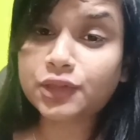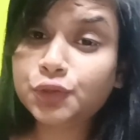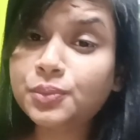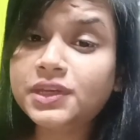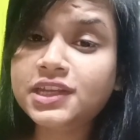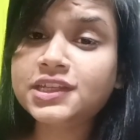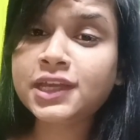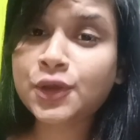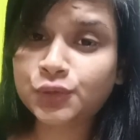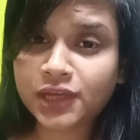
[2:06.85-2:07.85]
তুমি নিজেকে
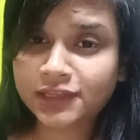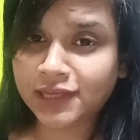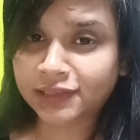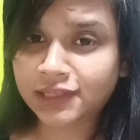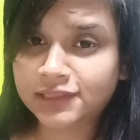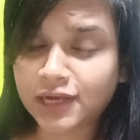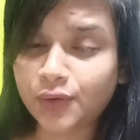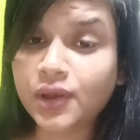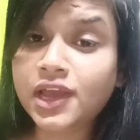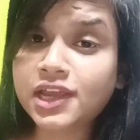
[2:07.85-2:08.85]
কোথায় দেখতে চাও
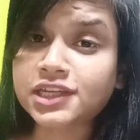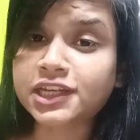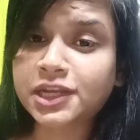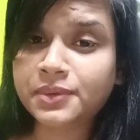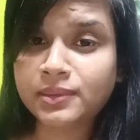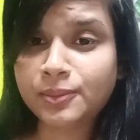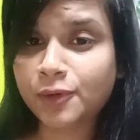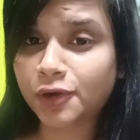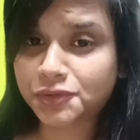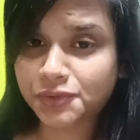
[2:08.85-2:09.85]
সেটা ভেবে
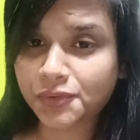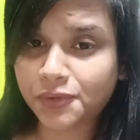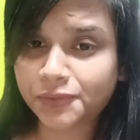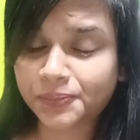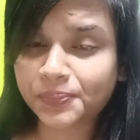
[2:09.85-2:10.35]
পড়াশুনো করো